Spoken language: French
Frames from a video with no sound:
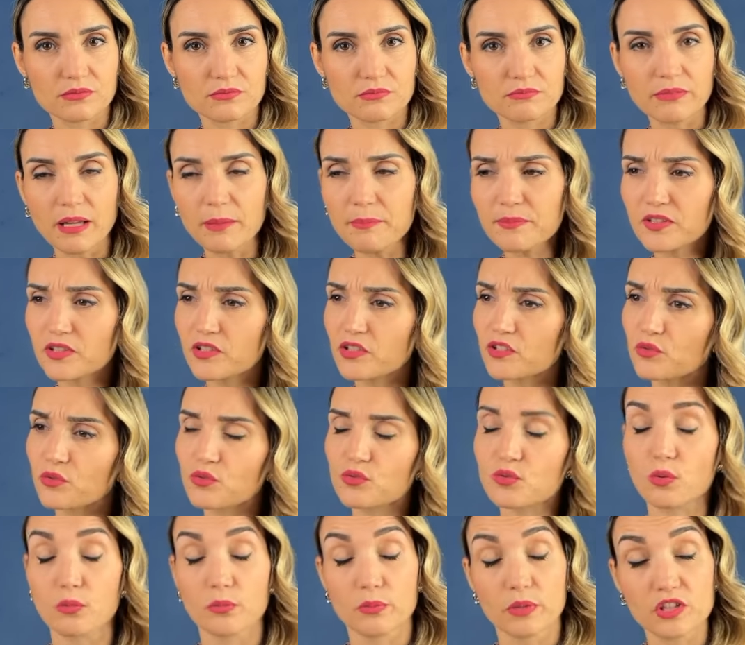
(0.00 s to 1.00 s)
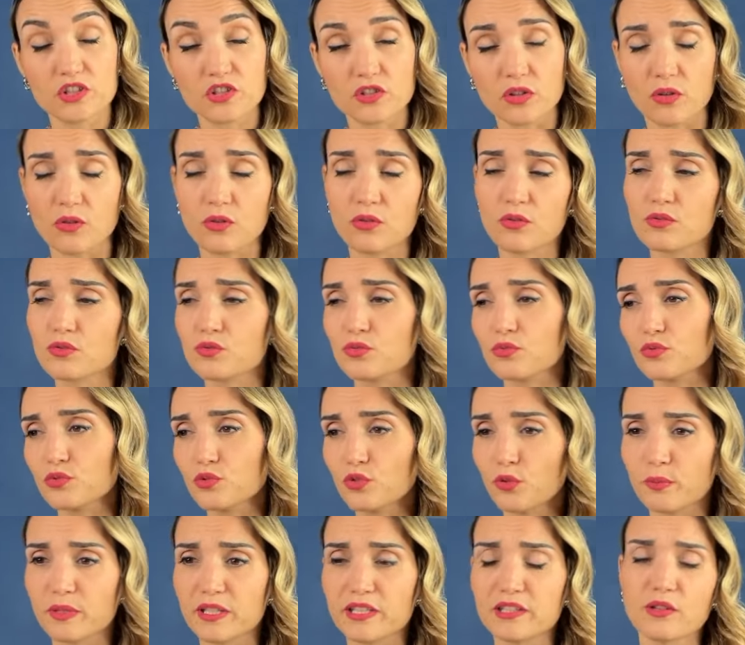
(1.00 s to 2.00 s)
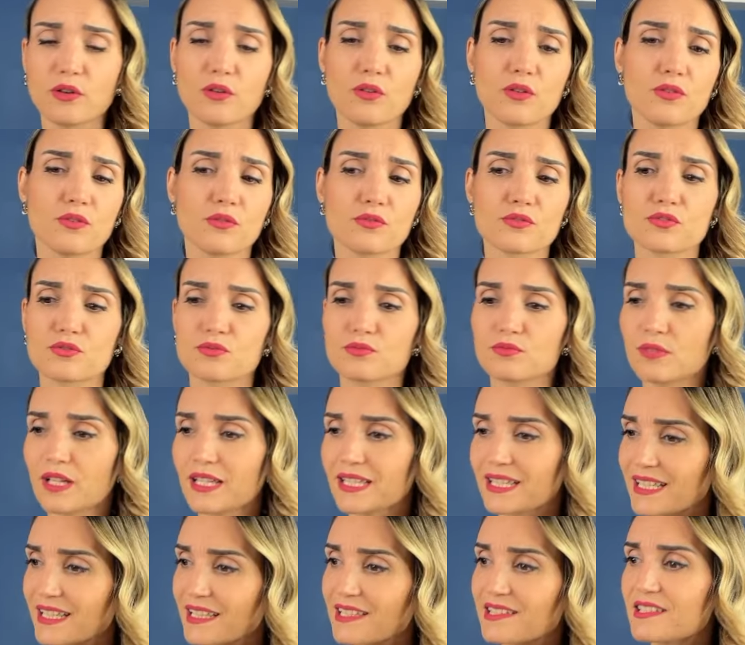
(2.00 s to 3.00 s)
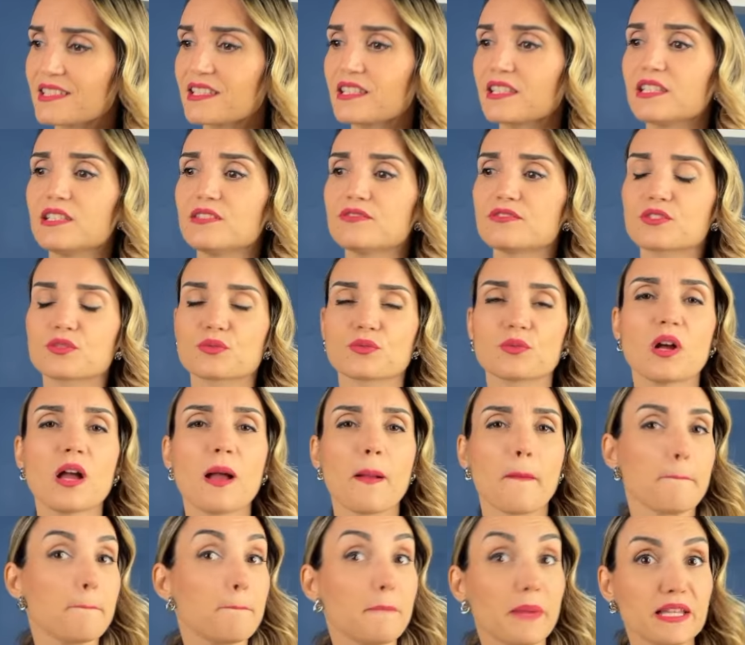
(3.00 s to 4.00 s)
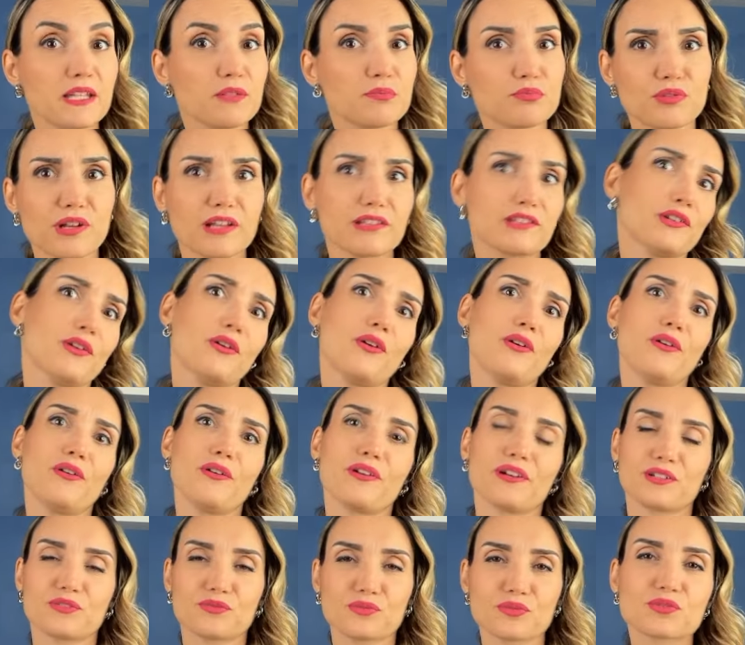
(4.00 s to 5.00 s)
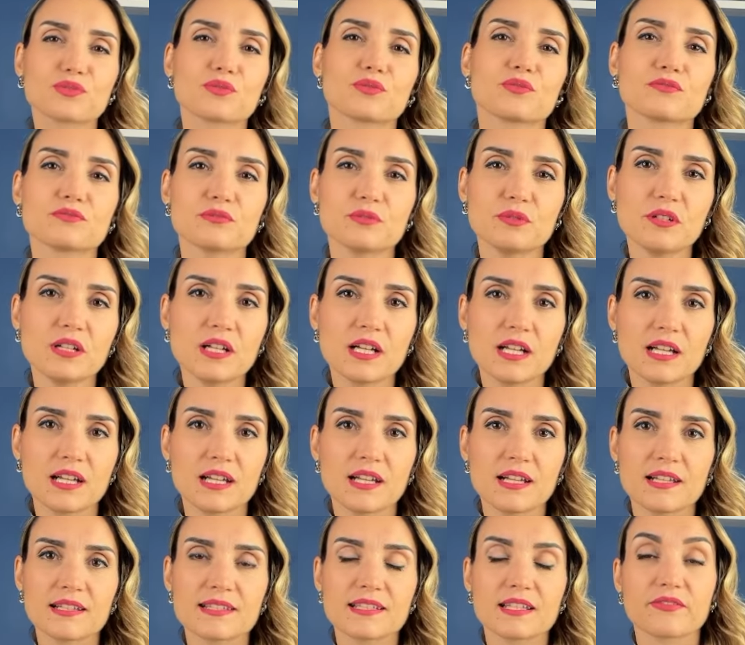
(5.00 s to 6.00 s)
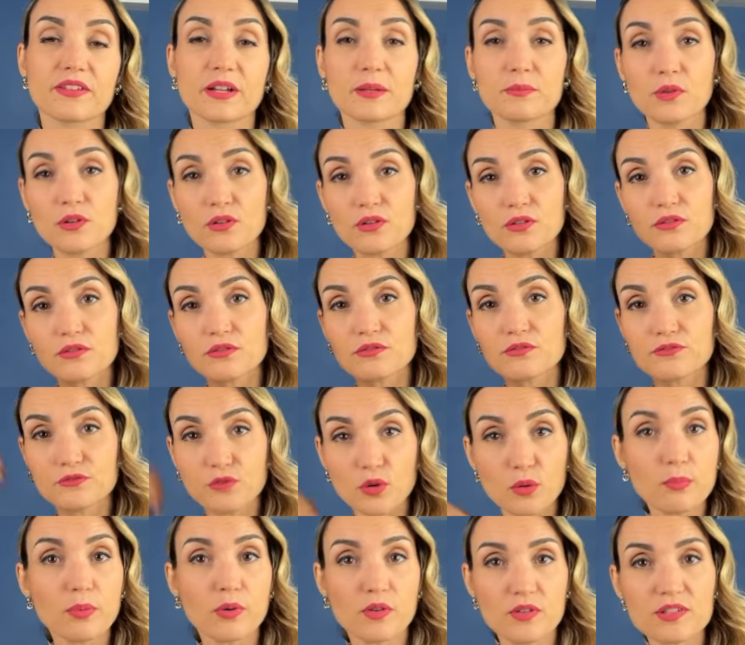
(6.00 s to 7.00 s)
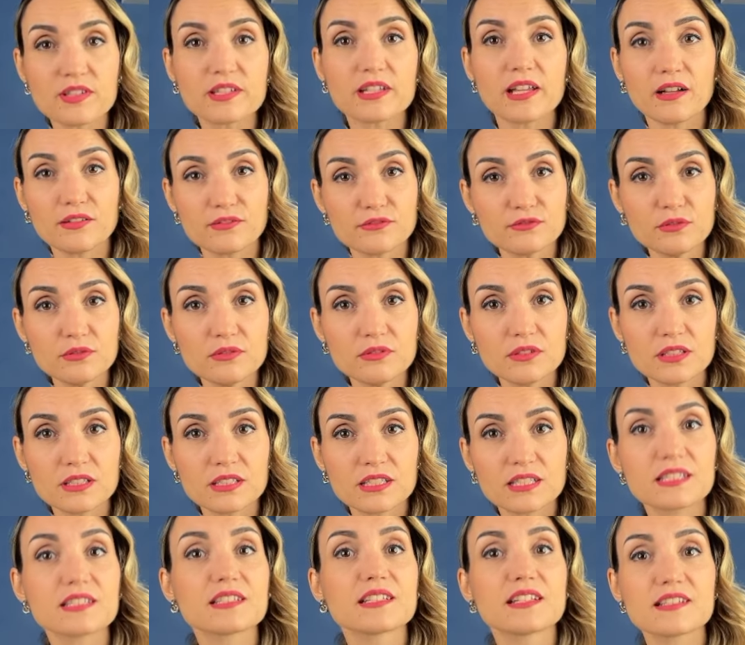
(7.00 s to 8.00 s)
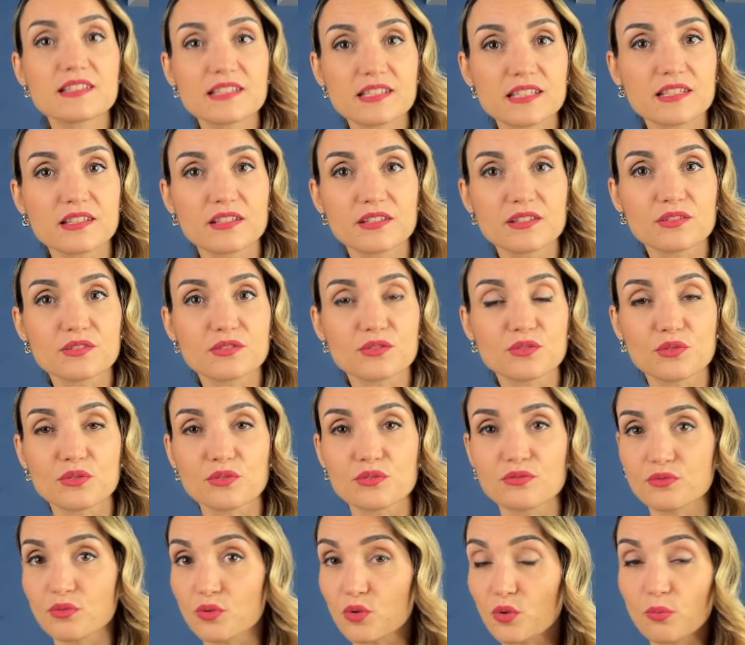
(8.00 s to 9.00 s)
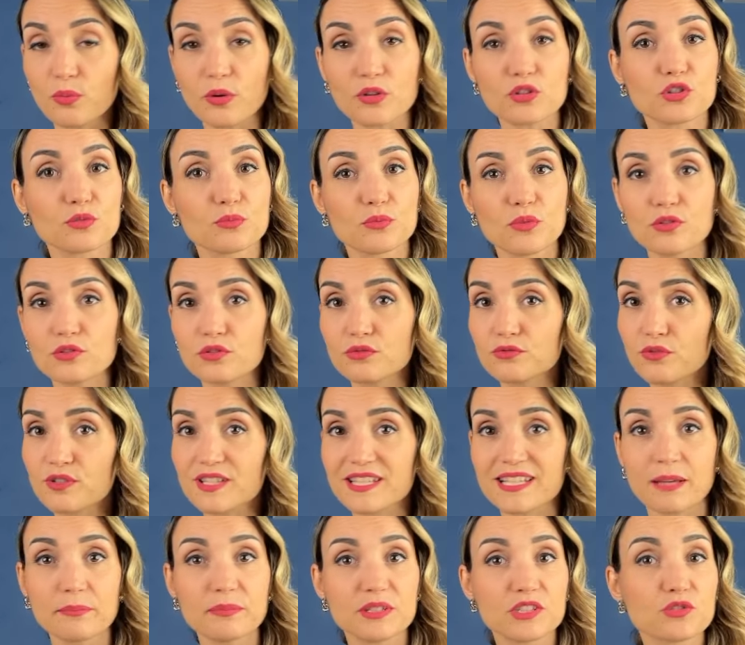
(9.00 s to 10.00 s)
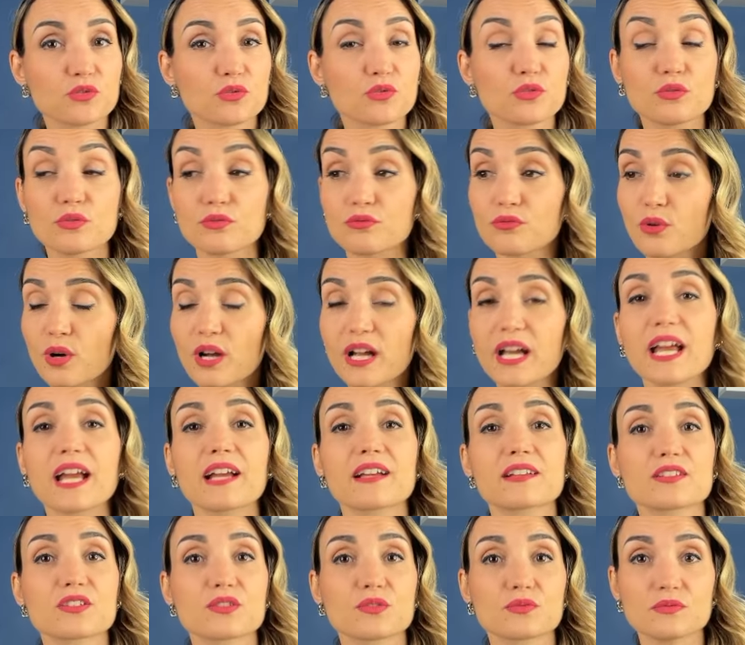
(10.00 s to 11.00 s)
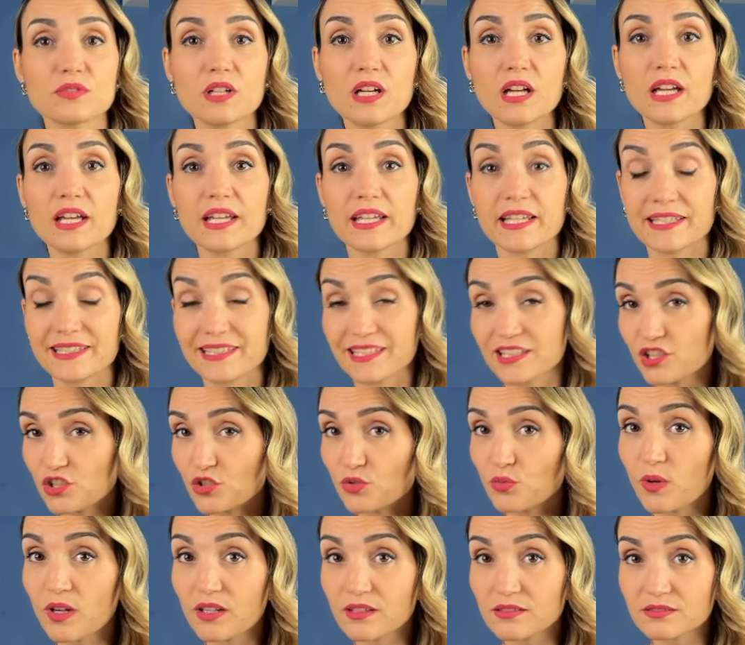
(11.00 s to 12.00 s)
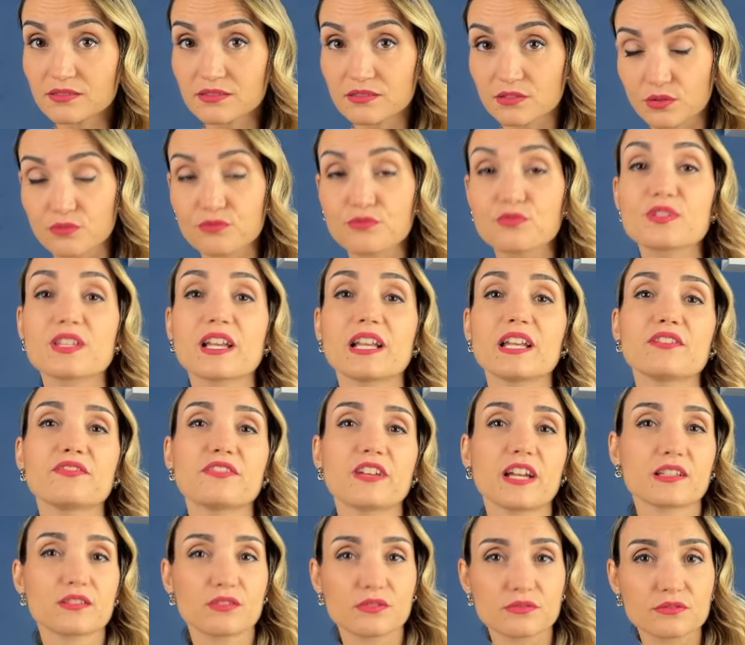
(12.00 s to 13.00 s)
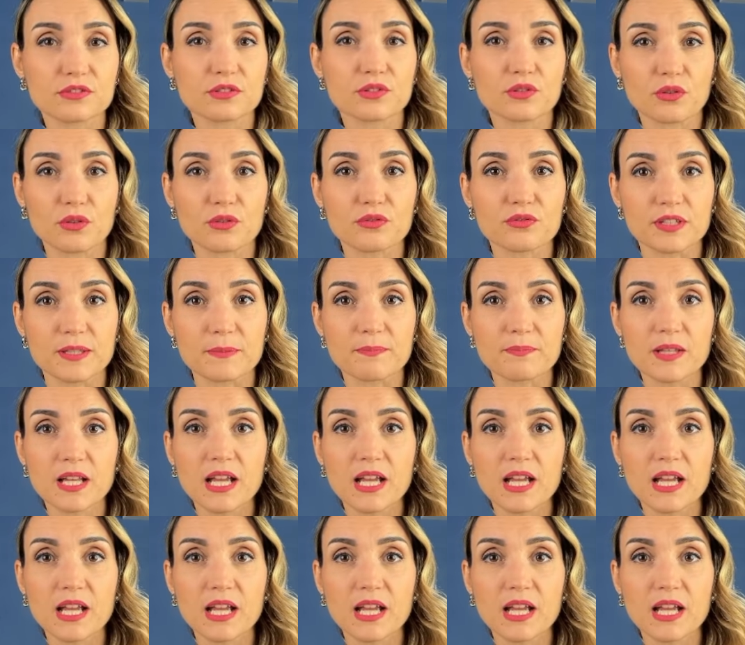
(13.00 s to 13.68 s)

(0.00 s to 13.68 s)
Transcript: Même si les autres sont méchants, sont dominants, sont agressifs, sont manipulateurs et tout ce qu'on veut, c'est vraiment vos pensées à vous qui décide de vos comportements, de vos habitudes, de vos réactions et des choix que vous allez faire dans votre vie.